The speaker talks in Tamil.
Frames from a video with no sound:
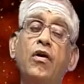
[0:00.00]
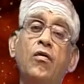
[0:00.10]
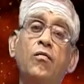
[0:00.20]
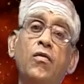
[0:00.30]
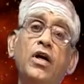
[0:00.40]

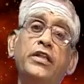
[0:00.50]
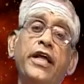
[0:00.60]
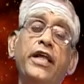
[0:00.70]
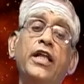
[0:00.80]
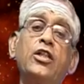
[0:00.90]
ரொம்ப
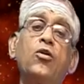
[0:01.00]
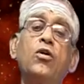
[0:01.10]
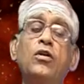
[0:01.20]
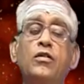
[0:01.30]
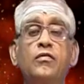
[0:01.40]

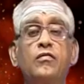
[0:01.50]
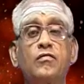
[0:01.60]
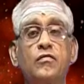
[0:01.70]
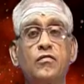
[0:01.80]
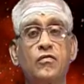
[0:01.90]
தைரியத்தோடு
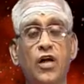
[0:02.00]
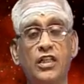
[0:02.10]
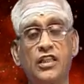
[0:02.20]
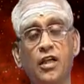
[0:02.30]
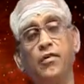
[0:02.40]

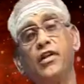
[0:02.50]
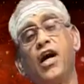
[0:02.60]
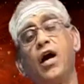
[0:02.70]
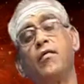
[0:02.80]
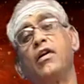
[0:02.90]

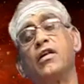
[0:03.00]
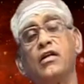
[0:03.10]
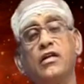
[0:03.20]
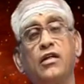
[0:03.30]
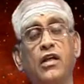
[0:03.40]
அச்சமில்லாமல்
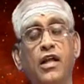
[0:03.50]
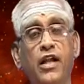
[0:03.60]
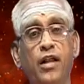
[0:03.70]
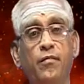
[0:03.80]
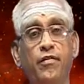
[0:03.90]

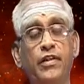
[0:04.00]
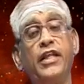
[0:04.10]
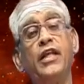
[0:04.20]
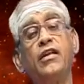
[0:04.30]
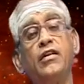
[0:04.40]
கிளம்பி
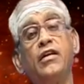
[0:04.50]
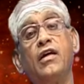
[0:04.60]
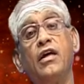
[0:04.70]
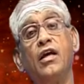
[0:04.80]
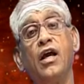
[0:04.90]
வந்தேன்
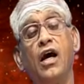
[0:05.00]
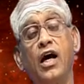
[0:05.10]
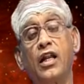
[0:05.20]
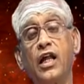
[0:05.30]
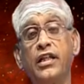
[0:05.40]

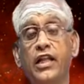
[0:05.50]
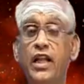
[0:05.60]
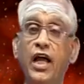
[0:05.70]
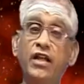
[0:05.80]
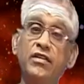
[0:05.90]
ஆனால் என்ன
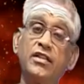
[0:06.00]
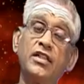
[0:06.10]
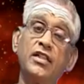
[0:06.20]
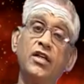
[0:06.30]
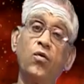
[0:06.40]

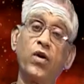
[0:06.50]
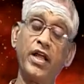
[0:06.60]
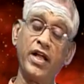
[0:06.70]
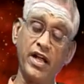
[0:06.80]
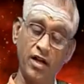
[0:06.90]
ஆயிற்று
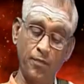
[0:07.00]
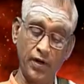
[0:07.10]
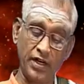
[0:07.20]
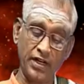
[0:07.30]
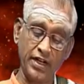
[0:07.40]

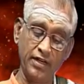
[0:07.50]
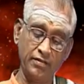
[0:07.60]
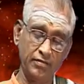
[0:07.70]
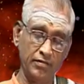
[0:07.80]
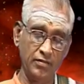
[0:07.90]
உடைக்கலப்பட்டேன்
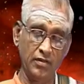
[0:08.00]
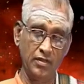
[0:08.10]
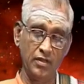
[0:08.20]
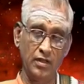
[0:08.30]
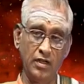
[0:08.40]

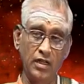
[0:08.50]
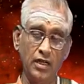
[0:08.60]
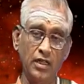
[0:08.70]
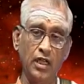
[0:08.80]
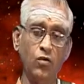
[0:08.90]

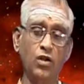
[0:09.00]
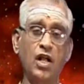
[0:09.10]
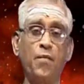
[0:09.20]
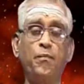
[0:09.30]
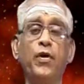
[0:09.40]
ஒரு
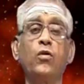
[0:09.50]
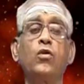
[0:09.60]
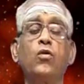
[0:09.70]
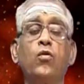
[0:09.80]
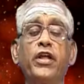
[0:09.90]
கப்பல்
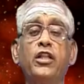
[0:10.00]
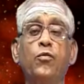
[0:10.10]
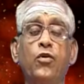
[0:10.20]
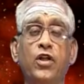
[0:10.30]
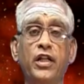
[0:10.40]
ஒன்று உடைந்து
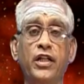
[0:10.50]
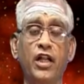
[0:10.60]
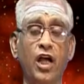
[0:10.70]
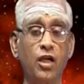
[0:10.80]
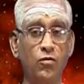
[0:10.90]
போனால்
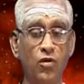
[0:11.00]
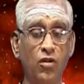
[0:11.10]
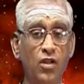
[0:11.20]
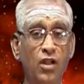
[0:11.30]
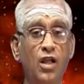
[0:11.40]
என்னாகுமோ
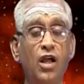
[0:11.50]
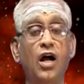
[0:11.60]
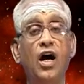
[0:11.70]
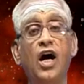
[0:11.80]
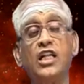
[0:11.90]

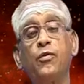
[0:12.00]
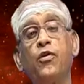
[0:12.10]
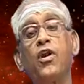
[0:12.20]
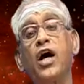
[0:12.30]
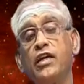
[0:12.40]
அதே
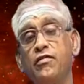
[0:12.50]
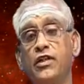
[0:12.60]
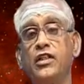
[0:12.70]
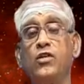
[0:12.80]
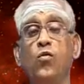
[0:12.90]
போல்
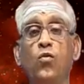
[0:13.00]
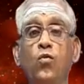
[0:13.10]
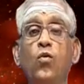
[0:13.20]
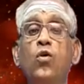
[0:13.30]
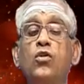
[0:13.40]
ஆகிவிட்டது
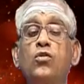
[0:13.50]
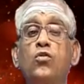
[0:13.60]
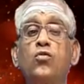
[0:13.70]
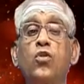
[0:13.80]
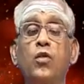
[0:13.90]
ஒரு
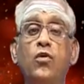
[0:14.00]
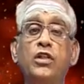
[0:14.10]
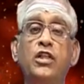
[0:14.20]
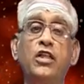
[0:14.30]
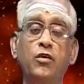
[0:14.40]

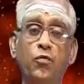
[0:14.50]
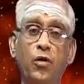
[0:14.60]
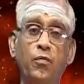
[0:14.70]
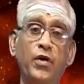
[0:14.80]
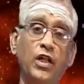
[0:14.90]
துறைமுகத்திலிருந்து
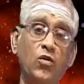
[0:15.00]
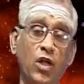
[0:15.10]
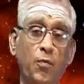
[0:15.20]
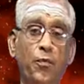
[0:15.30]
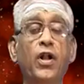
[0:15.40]
புறப்படுகிற ஒரு
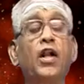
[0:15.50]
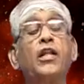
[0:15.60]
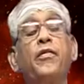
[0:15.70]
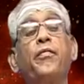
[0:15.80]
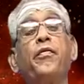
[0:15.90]
கப்பலானது